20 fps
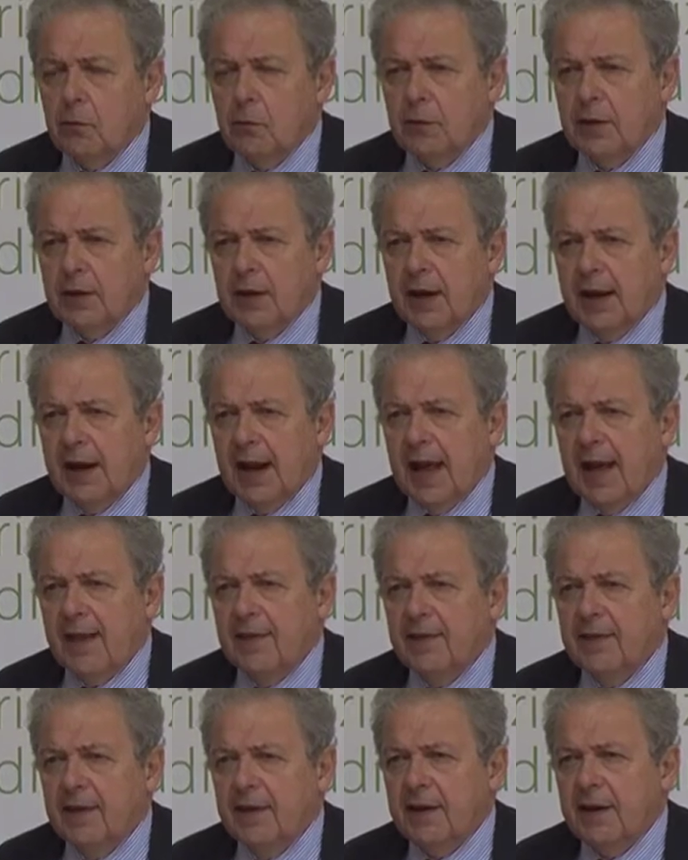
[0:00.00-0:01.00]
Un
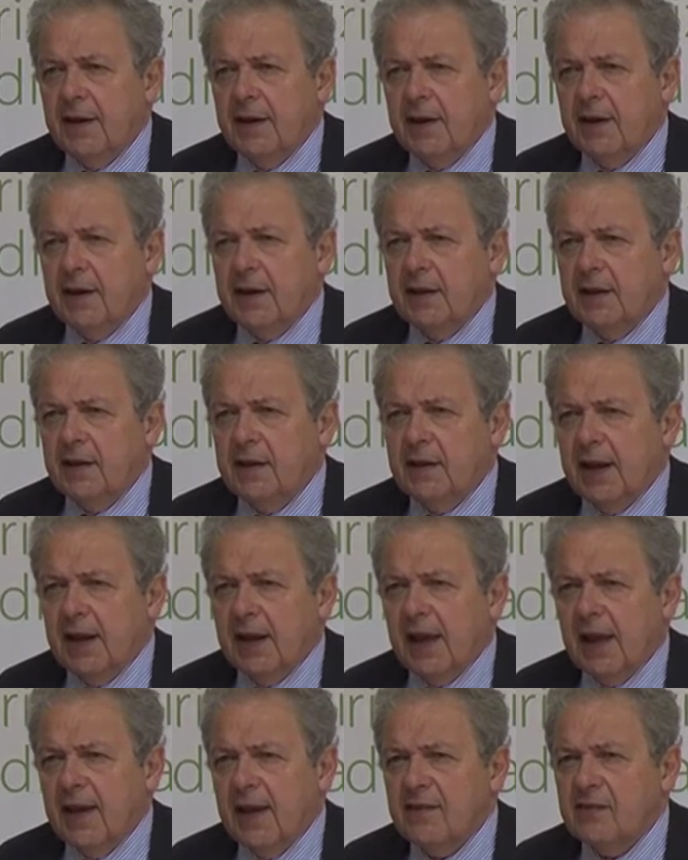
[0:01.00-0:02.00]
grande
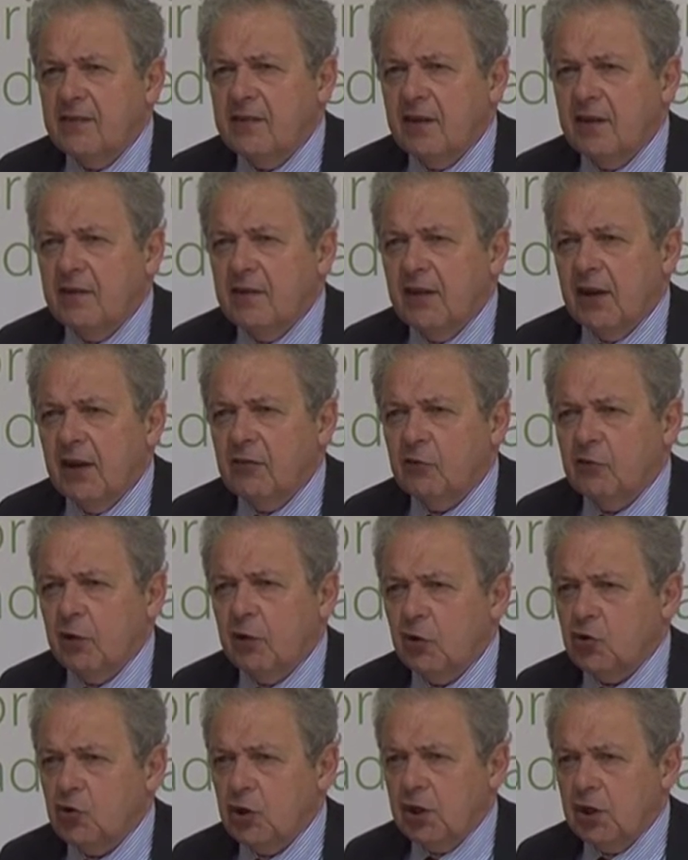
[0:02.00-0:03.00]
interesse verso
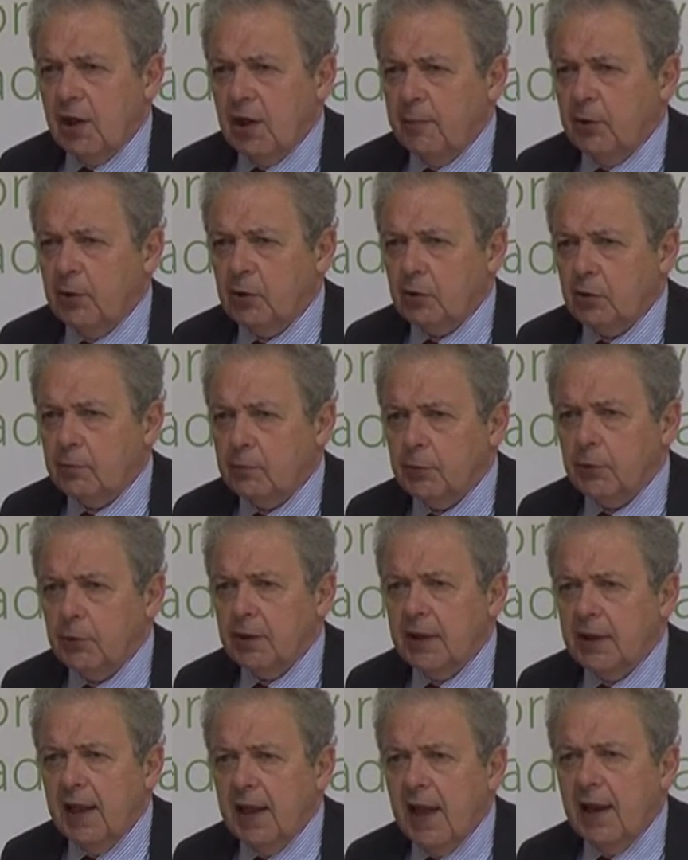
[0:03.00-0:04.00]
la città
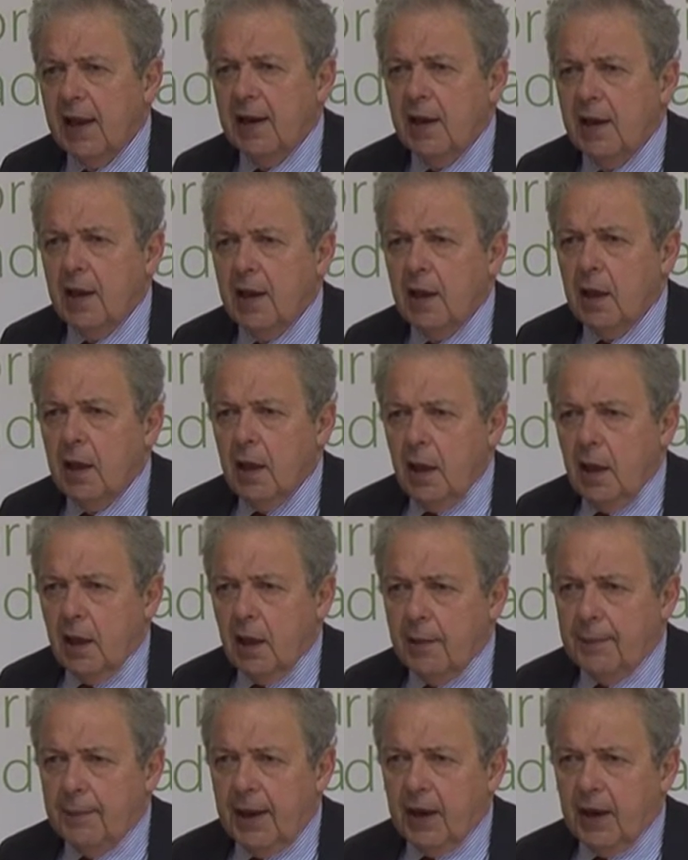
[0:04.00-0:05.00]
metropolitana
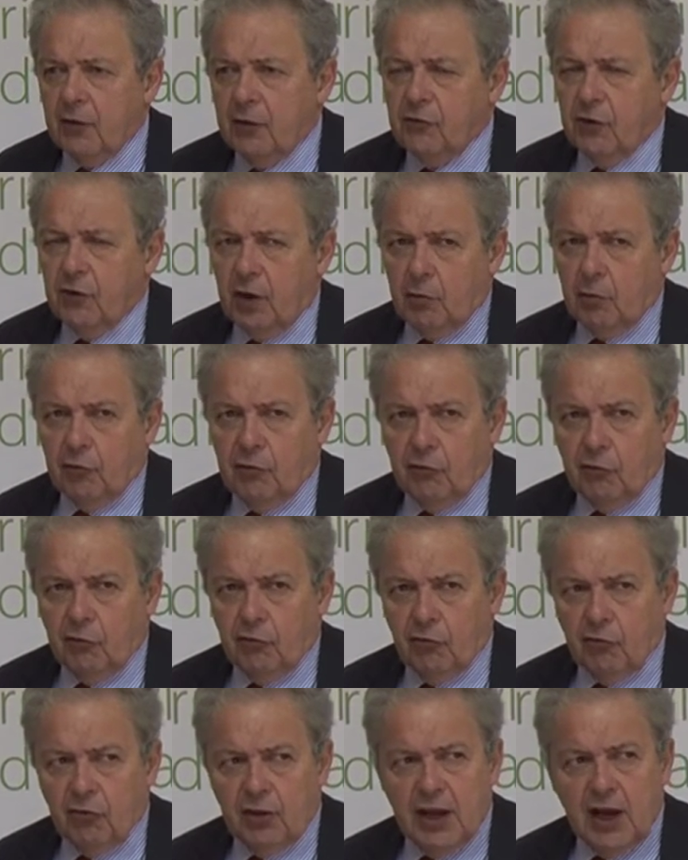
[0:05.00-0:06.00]
emerge da questo
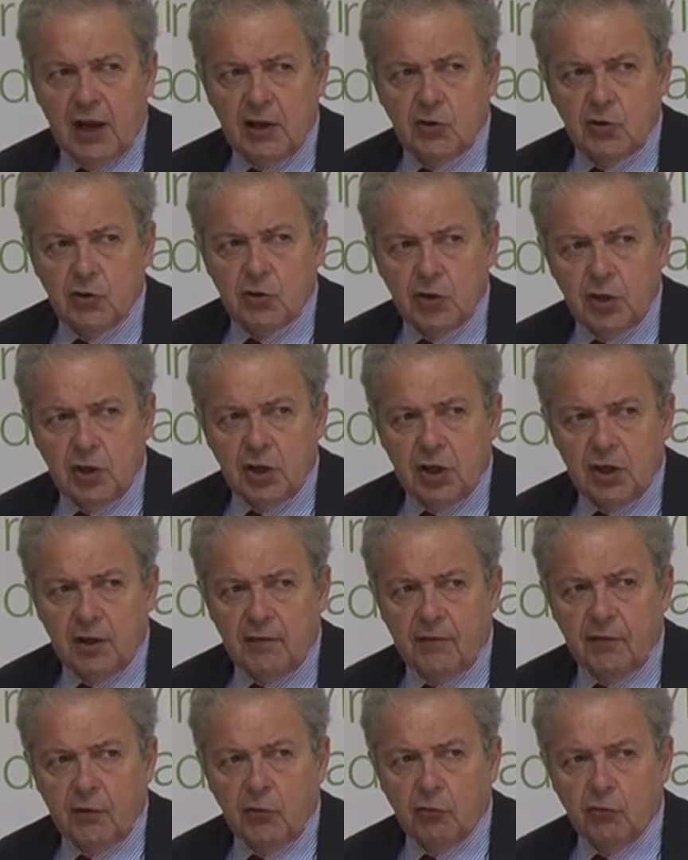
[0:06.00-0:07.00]
sondaggio
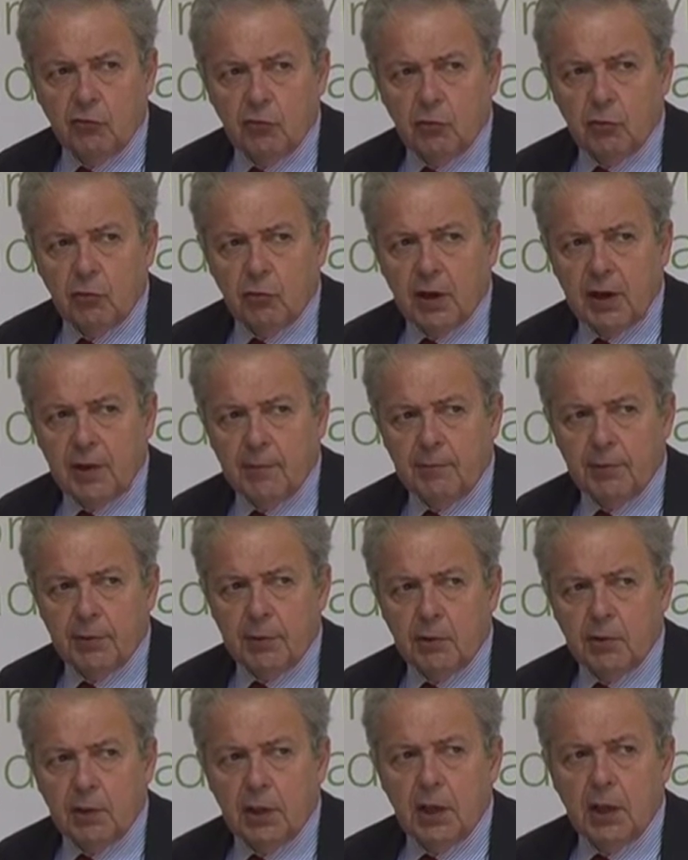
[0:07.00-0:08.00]
scientifico su di un
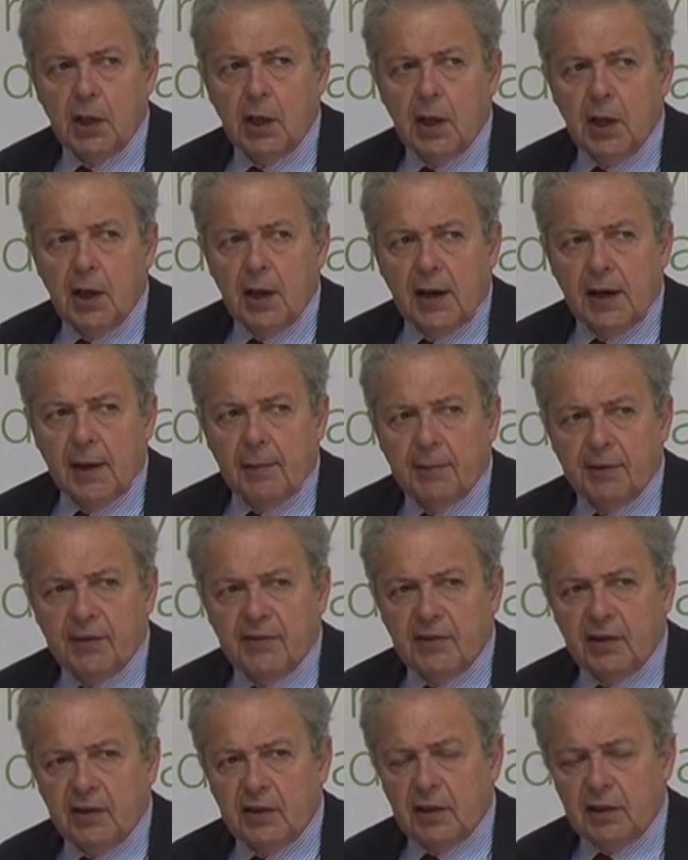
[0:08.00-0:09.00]
campione
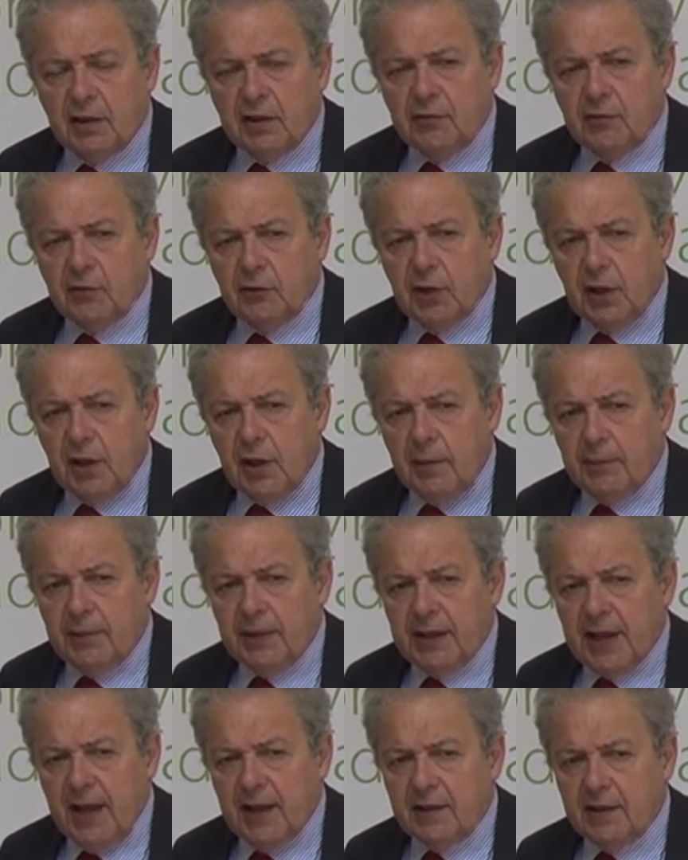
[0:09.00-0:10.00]
rappresentativo degli
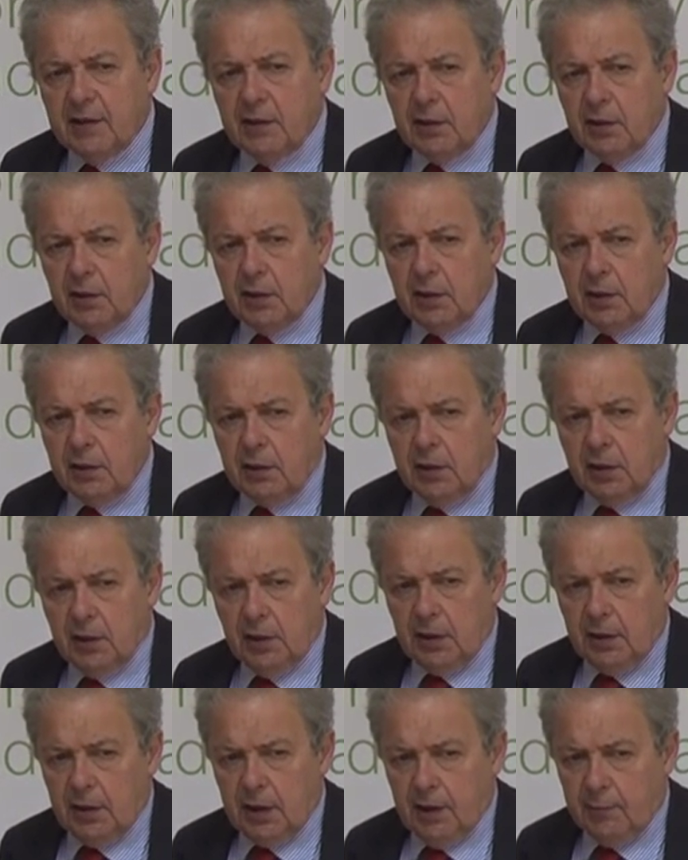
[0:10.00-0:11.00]
abitanti
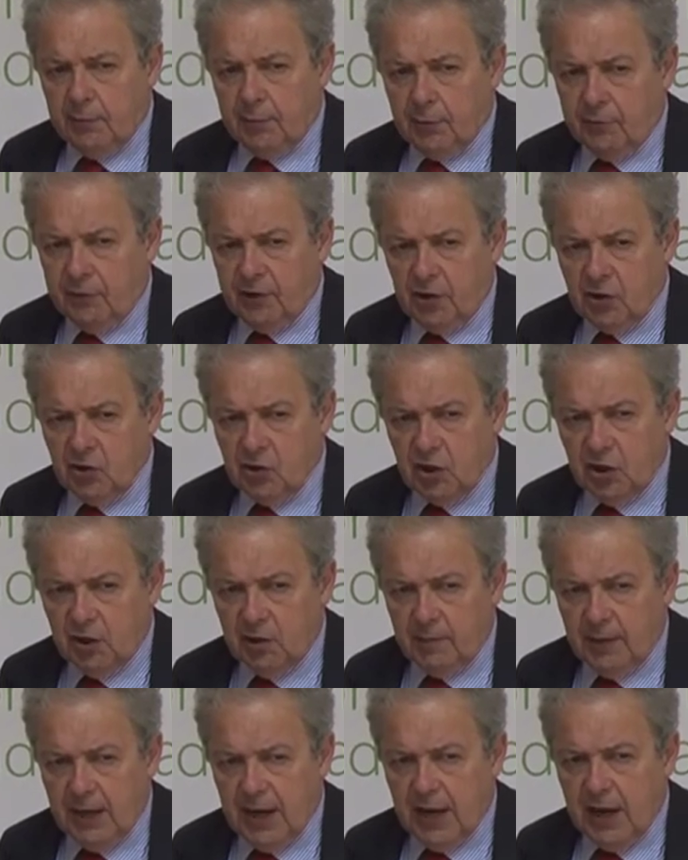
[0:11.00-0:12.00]
di, della provincia di
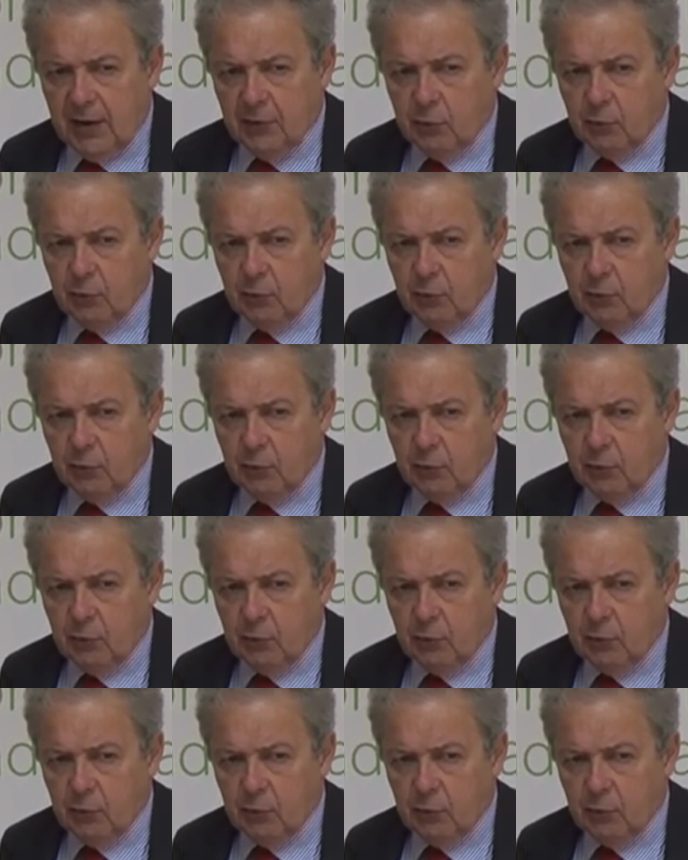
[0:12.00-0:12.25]
Milano.